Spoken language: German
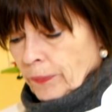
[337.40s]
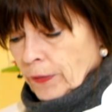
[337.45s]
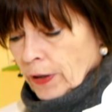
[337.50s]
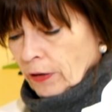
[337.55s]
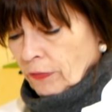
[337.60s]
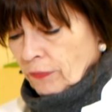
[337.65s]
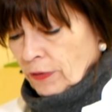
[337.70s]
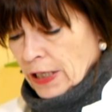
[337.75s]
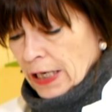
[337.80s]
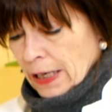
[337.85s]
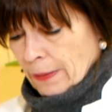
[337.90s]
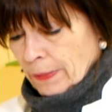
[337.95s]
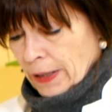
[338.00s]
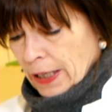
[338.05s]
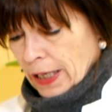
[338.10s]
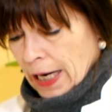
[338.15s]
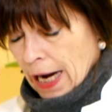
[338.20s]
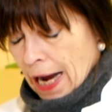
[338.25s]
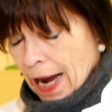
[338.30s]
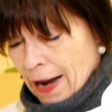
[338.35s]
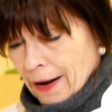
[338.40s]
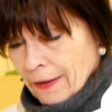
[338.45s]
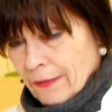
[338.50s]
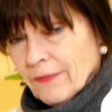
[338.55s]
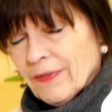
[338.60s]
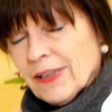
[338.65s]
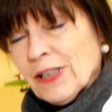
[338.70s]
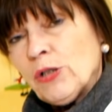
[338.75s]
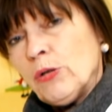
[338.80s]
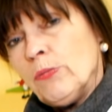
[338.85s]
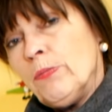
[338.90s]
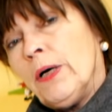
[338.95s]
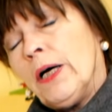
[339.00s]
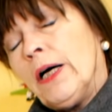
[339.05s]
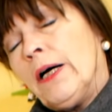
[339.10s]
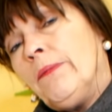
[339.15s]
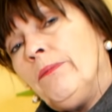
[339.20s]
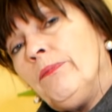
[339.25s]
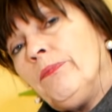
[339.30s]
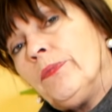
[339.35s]
Das Vitamin K, was
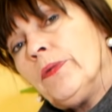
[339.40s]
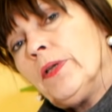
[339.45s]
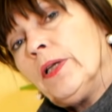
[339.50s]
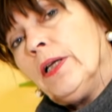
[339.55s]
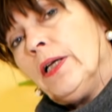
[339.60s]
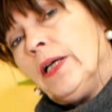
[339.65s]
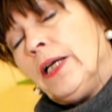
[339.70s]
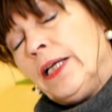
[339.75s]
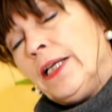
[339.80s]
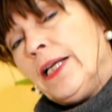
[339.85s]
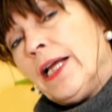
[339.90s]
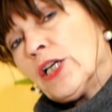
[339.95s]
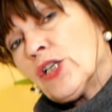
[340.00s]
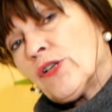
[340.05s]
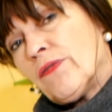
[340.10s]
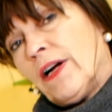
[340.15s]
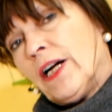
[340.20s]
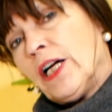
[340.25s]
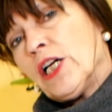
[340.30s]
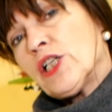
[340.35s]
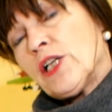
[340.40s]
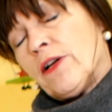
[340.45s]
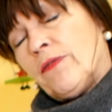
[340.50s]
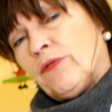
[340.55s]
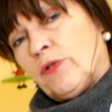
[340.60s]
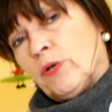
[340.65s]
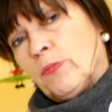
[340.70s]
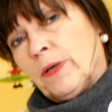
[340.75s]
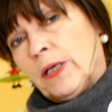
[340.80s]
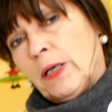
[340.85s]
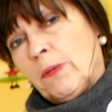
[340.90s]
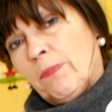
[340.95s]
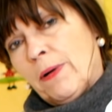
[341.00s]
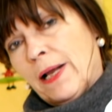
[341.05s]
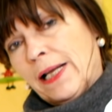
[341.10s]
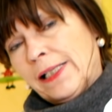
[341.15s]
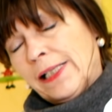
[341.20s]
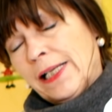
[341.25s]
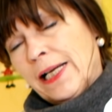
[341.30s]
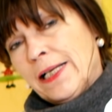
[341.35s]
über, in der Schwangerschaft über die
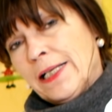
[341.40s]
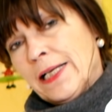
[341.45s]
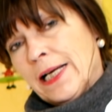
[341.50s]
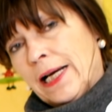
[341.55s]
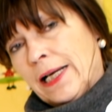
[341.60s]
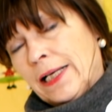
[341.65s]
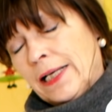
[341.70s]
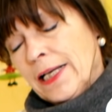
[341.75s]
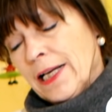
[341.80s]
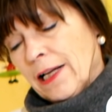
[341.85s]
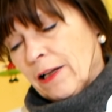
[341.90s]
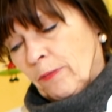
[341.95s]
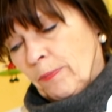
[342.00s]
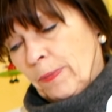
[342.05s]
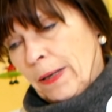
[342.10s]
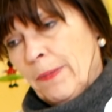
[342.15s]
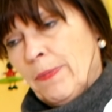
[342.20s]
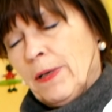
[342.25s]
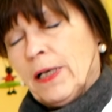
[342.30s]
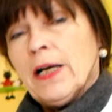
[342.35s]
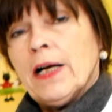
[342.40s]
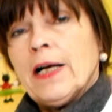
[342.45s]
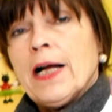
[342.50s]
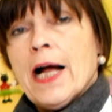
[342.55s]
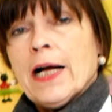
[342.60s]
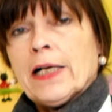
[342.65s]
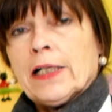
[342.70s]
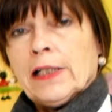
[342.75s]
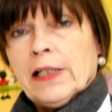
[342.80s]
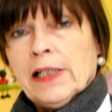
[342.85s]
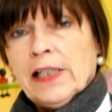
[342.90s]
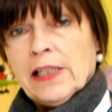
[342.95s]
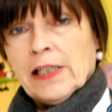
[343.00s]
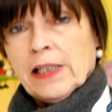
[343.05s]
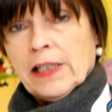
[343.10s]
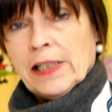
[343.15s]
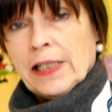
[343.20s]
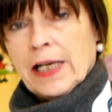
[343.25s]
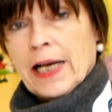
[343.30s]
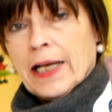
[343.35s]
Plazenta in das Baby gegangen ist,
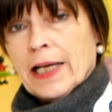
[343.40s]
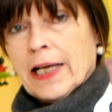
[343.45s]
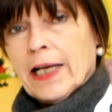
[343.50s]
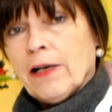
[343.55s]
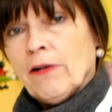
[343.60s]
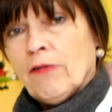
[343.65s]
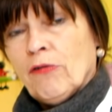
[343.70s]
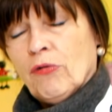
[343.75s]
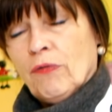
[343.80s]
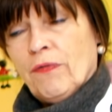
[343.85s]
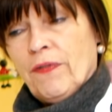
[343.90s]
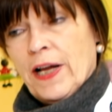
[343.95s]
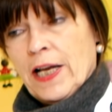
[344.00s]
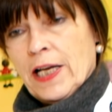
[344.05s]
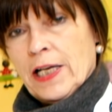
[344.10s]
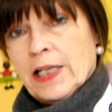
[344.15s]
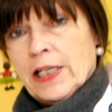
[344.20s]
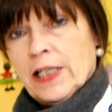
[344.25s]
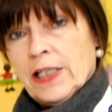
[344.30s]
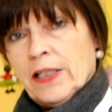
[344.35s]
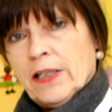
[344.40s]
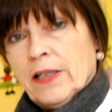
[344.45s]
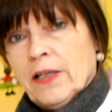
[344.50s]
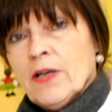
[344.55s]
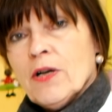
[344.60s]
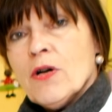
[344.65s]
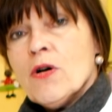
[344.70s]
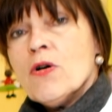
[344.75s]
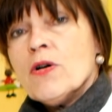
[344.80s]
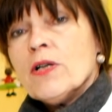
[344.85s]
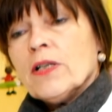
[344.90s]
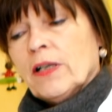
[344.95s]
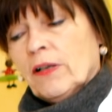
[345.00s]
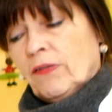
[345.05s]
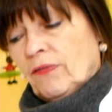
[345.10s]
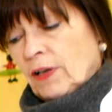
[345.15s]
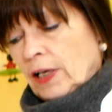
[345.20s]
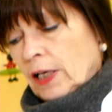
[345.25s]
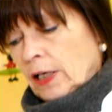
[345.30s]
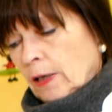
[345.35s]
ist in der Regel zu wenig.
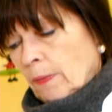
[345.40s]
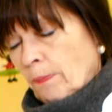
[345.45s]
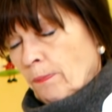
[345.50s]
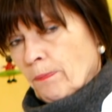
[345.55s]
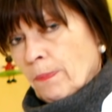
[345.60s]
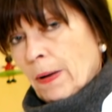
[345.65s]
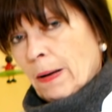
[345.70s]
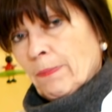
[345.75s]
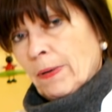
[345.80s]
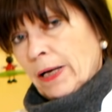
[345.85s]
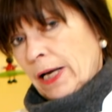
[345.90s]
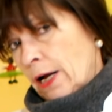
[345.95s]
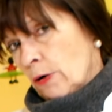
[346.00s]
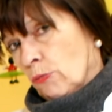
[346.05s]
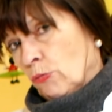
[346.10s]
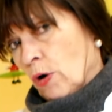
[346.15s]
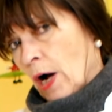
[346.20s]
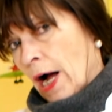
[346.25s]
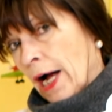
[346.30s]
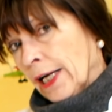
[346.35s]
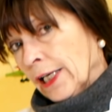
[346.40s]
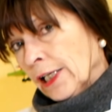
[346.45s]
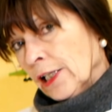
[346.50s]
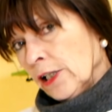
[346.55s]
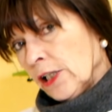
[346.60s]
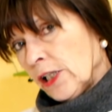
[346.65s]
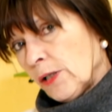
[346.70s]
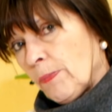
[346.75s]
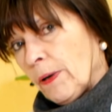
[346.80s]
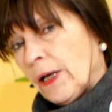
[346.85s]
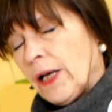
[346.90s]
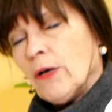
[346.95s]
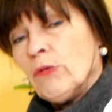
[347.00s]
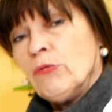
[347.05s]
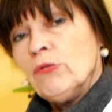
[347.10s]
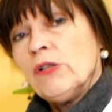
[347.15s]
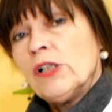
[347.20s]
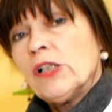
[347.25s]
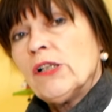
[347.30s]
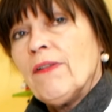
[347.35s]
Deswegen gibt man bei der U1, bei der
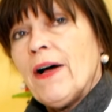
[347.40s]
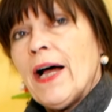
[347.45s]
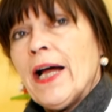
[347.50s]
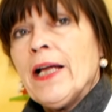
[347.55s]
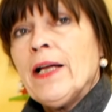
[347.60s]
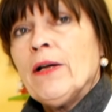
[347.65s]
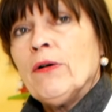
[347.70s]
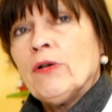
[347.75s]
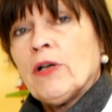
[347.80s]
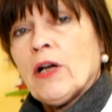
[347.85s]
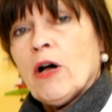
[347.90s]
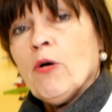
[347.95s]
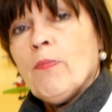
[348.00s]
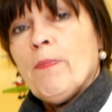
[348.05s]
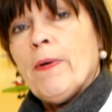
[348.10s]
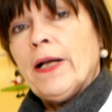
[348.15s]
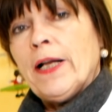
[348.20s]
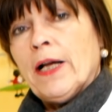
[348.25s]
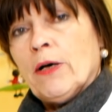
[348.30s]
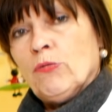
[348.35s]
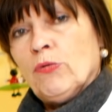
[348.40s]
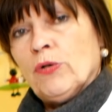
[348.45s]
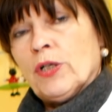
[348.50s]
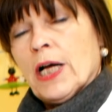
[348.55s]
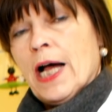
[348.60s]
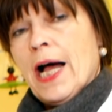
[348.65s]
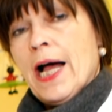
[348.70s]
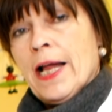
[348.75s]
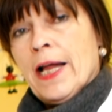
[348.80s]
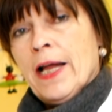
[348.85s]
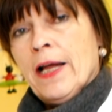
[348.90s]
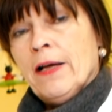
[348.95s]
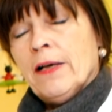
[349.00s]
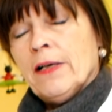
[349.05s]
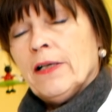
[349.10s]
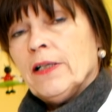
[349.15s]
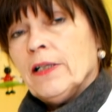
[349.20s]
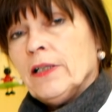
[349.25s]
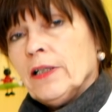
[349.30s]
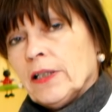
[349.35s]
U2 und auch bei der U3
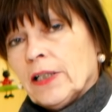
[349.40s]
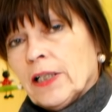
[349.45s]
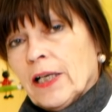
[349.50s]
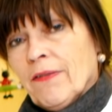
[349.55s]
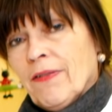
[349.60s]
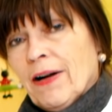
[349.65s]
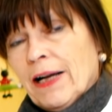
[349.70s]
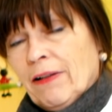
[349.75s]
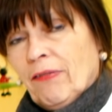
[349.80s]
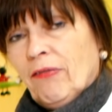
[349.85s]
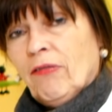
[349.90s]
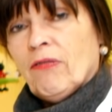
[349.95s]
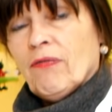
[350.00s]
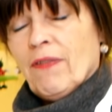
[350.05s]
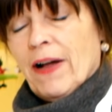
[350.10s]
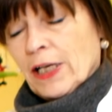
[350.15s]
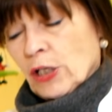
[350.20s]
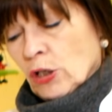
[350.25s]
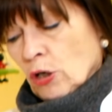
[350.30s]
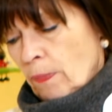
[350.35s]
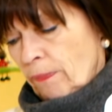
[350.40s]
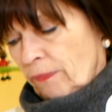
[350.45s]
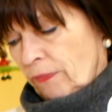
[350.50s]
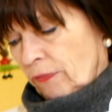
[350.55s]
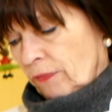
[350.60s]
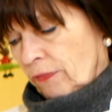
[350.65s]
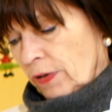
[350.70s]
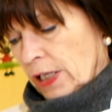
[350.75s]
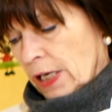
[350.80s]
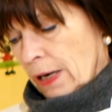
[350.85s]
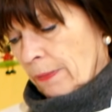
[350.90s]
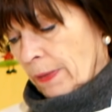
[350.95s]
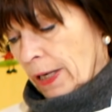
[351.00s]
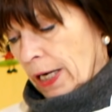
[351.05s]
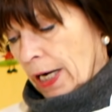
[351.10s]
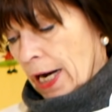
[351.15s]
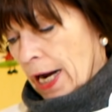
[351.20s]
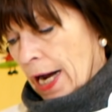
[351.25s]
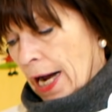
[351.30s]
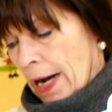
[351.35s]
jeweils zwei Tropfen
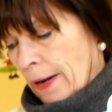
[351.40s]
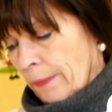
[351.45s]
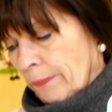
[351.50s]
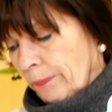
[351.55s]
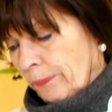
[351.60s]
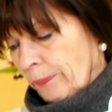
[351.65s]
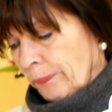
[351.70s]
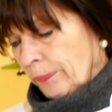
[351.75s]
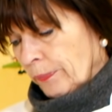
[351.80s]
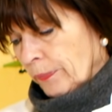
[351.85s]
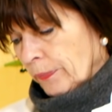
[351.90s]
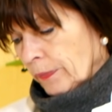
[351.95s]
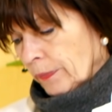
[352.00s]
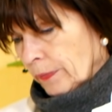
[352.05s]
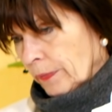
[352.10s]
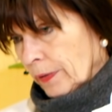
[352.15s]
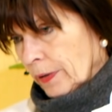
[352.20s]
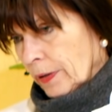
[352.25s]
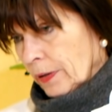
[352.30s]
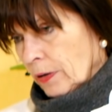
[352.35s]
Vitamin K. Oral.